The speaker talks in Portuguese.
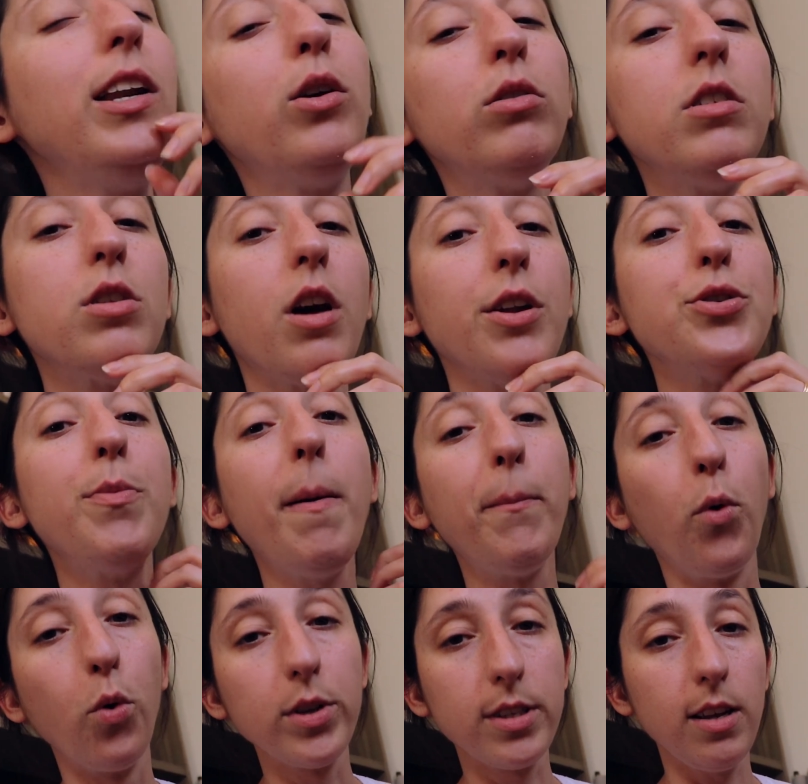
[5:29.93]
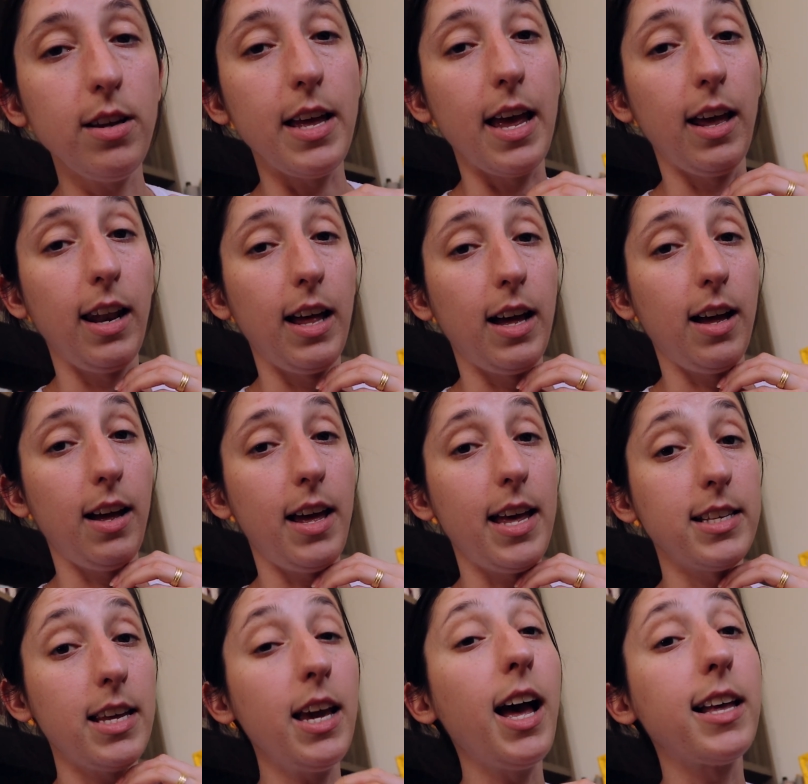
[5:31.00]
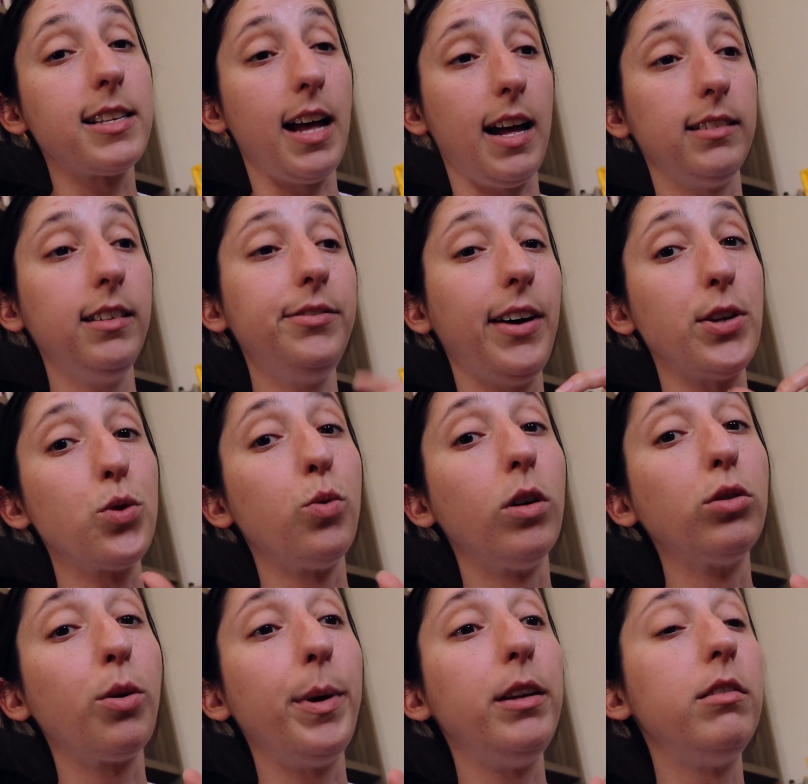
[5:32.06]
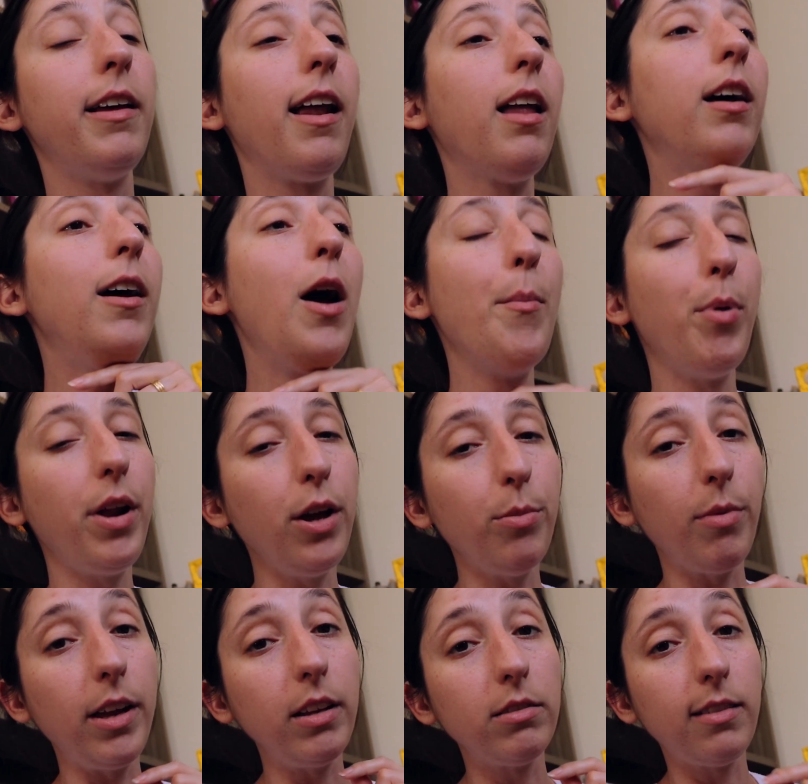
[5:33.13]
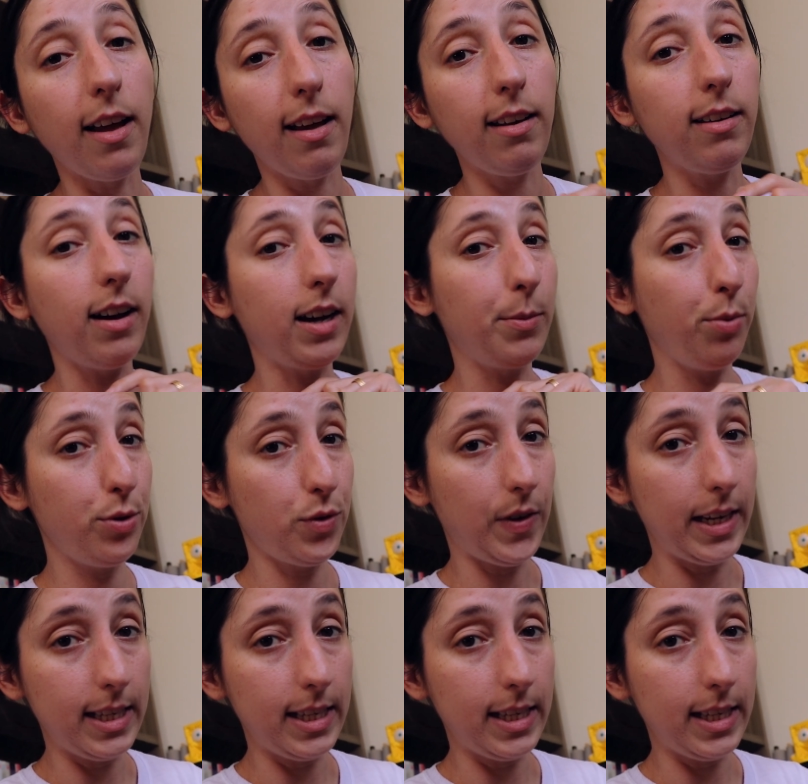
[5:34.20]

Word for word: Ele conta a história de uma moça, ela é recém-casada, faz um ano com o marido dela, porém o marido dela acabou de